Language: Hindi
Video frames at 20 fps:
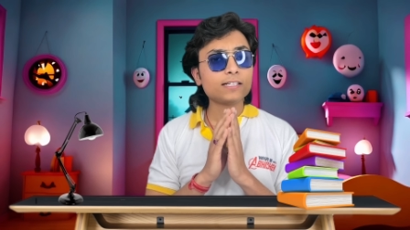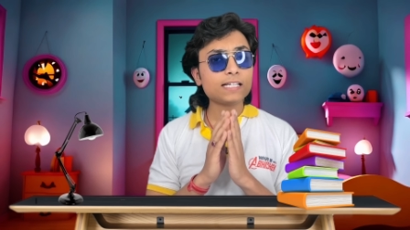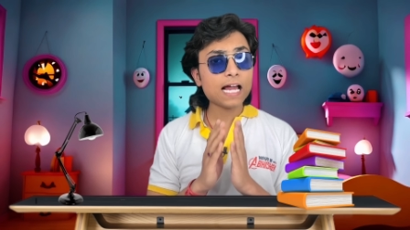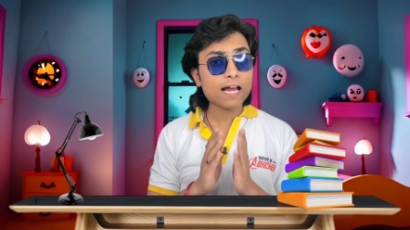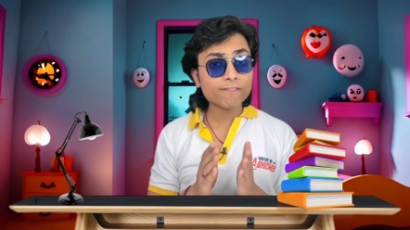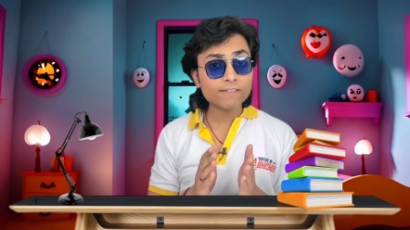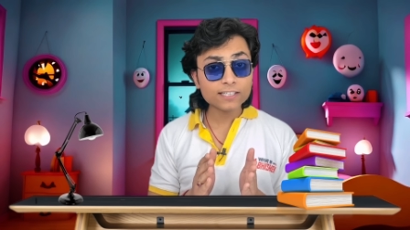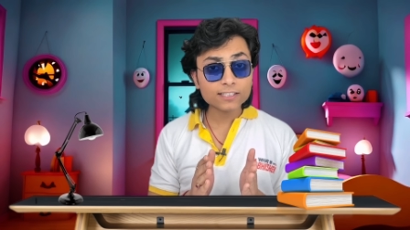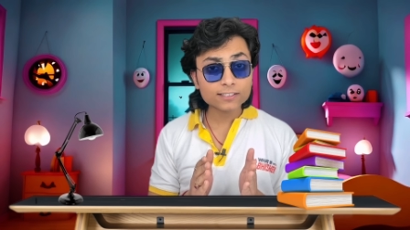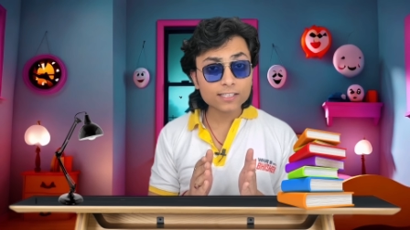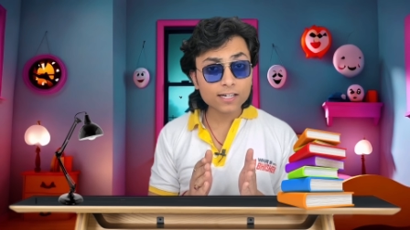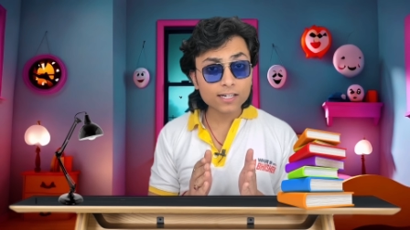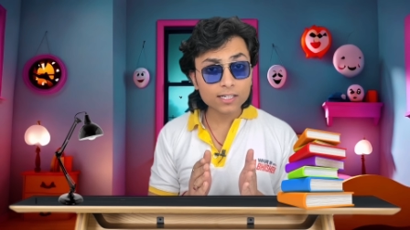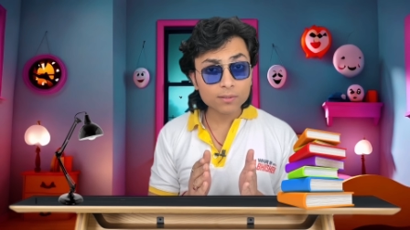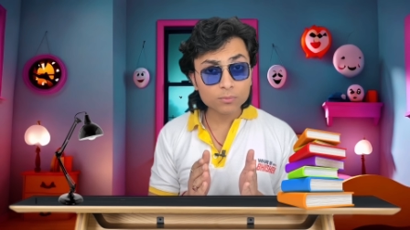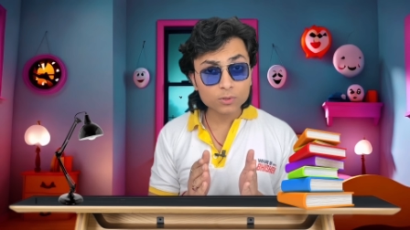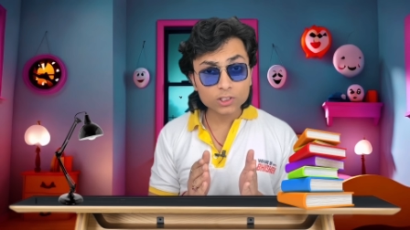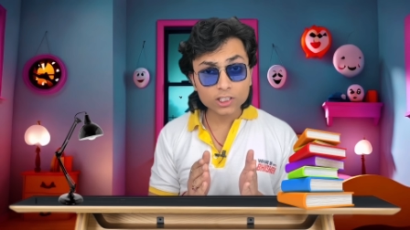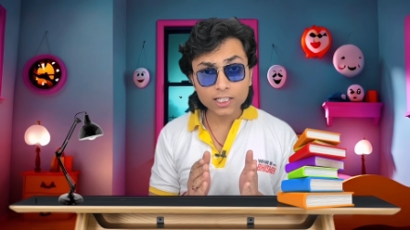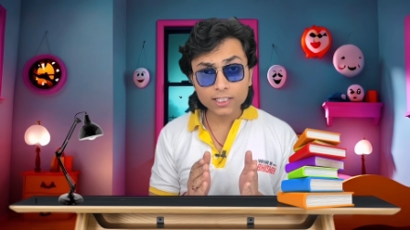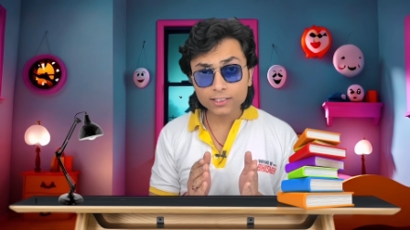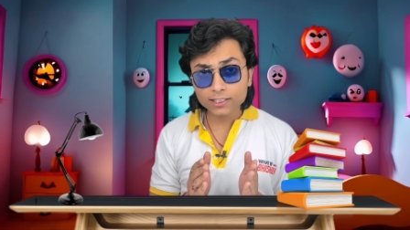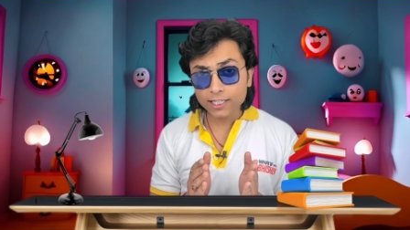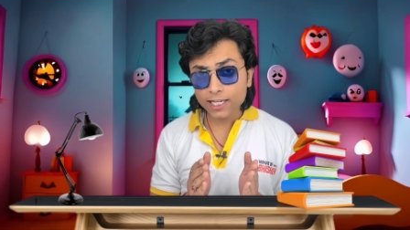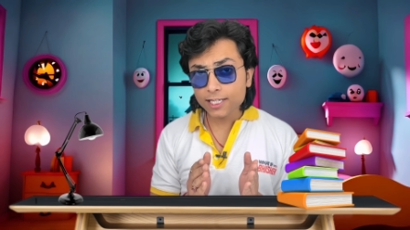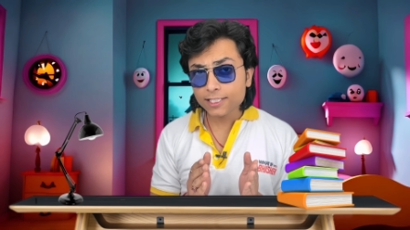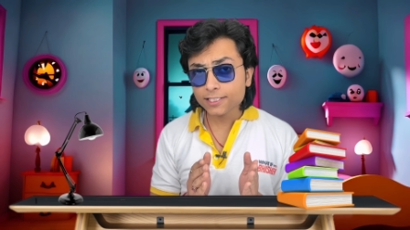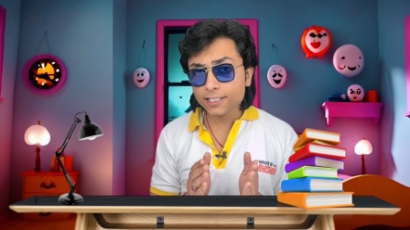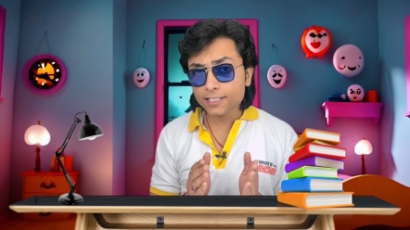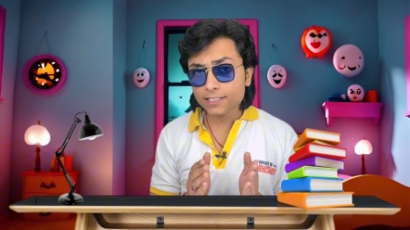डेविड सर ने मुझे इतने
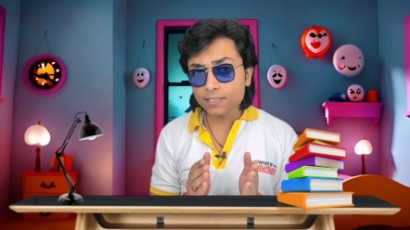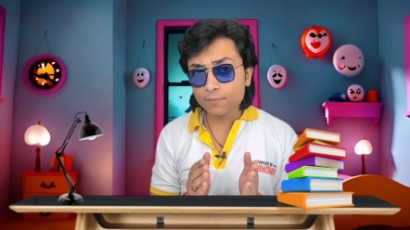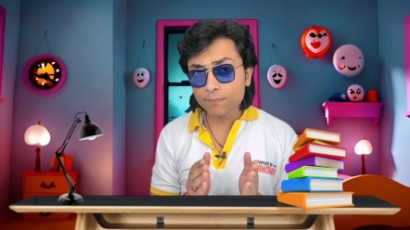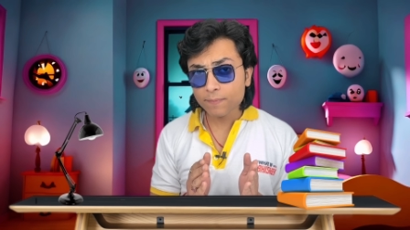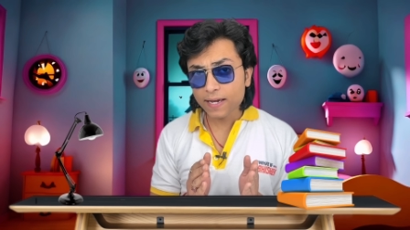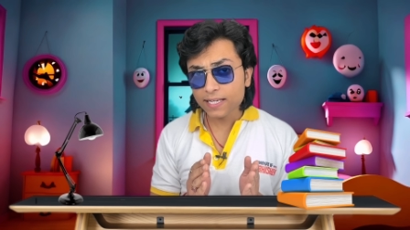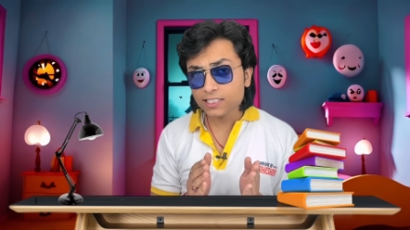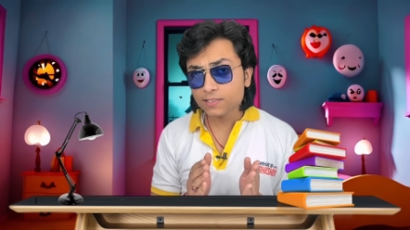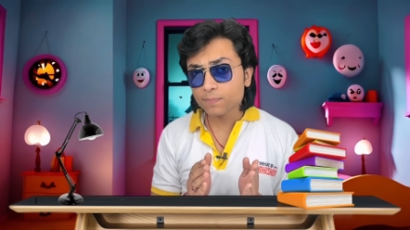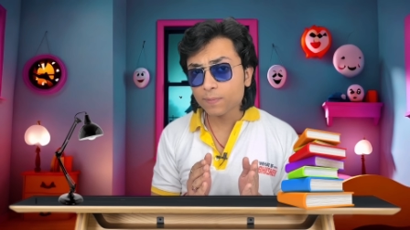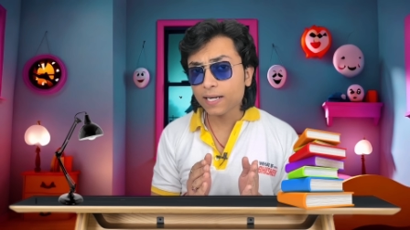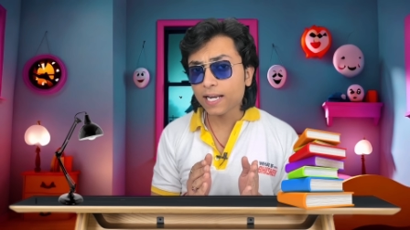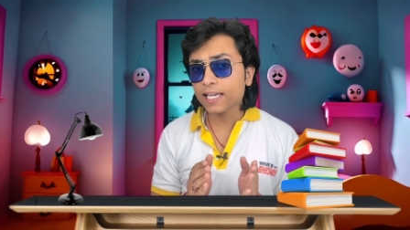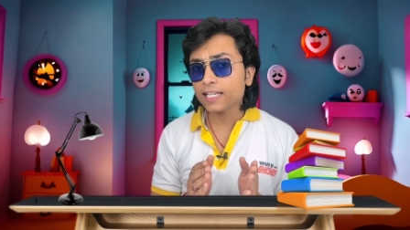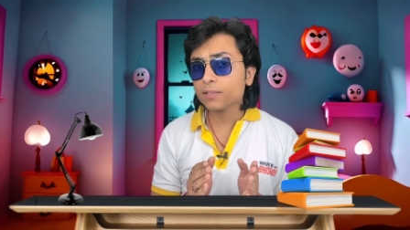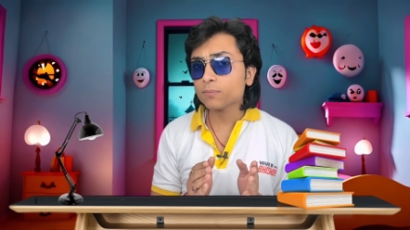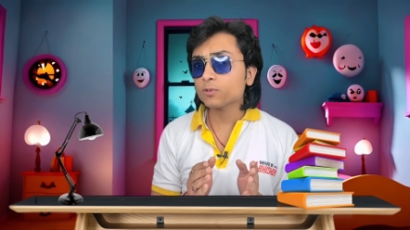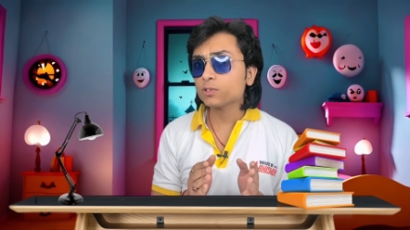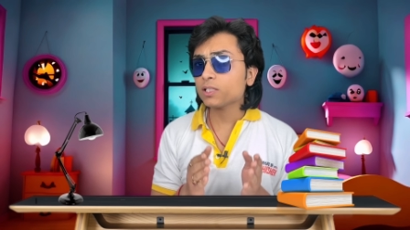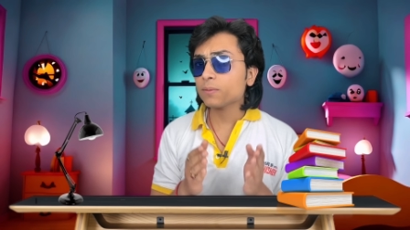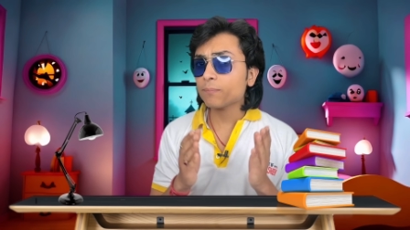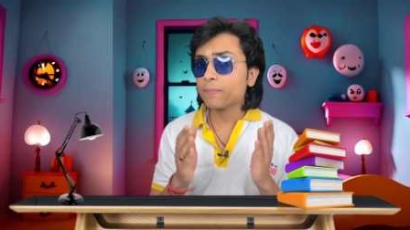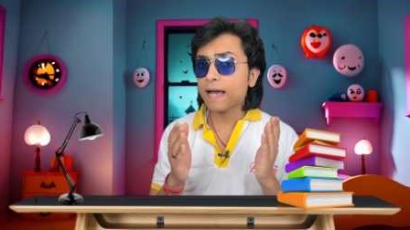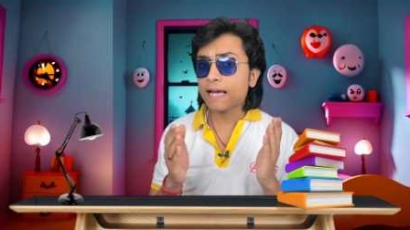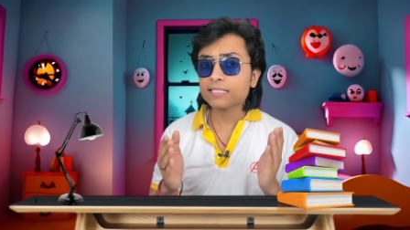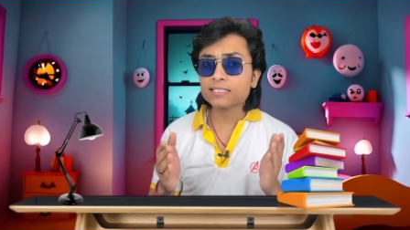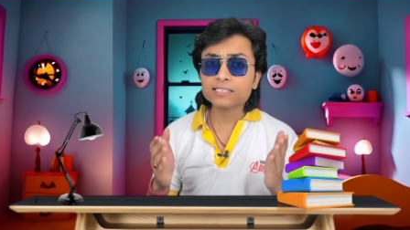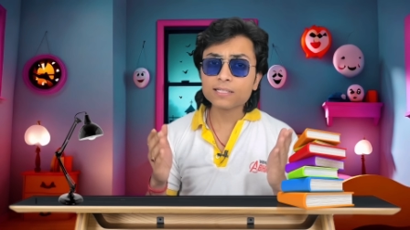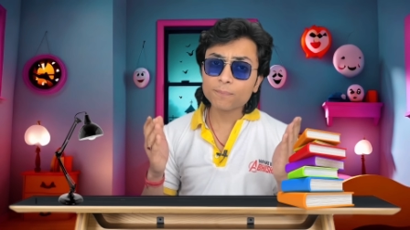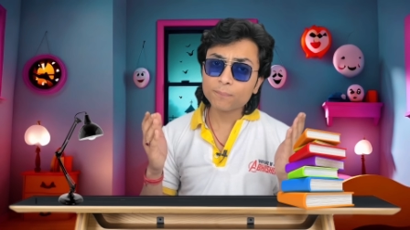अच्छे से मैथ्स पढ़ाई कि मुझे
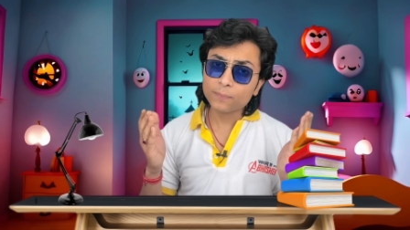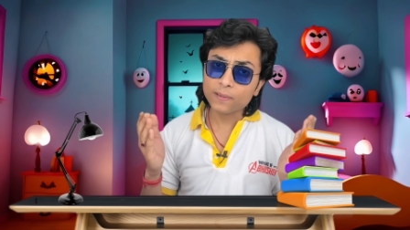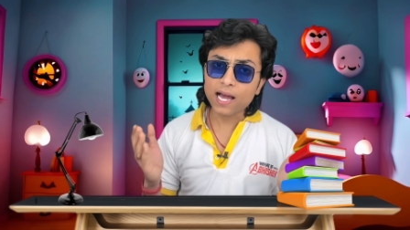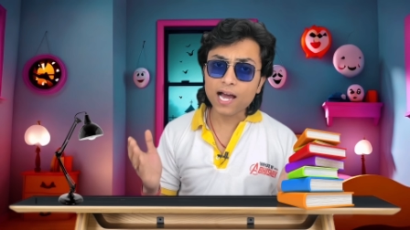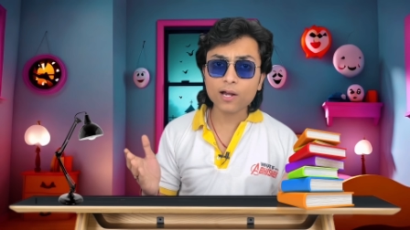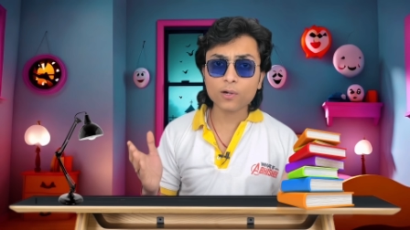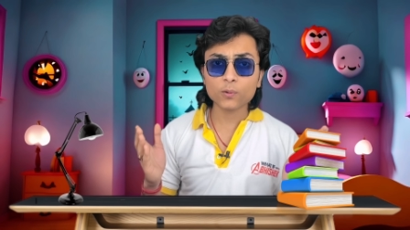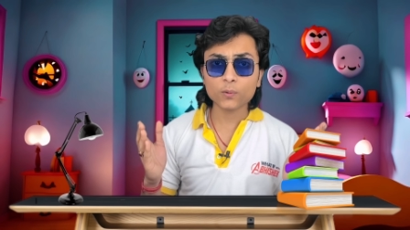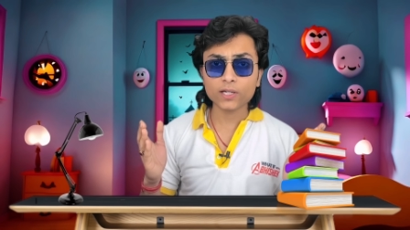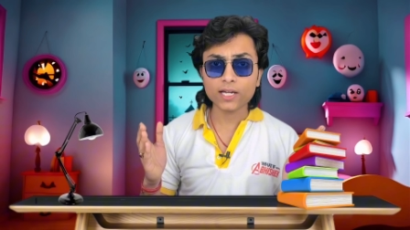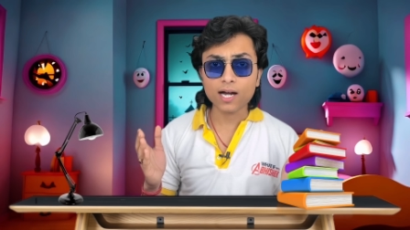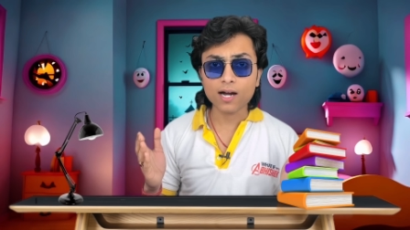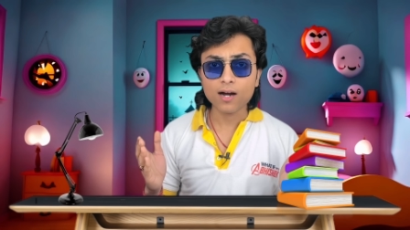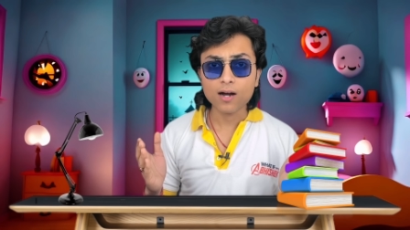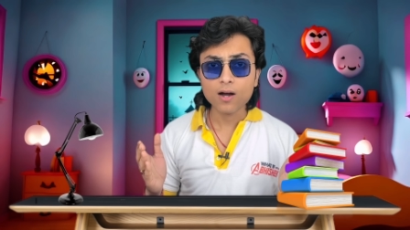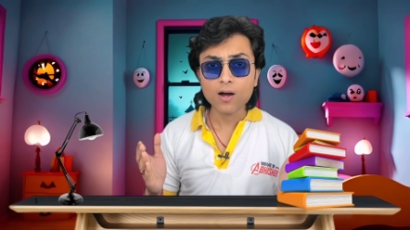मैथ्स से प्यार हो गया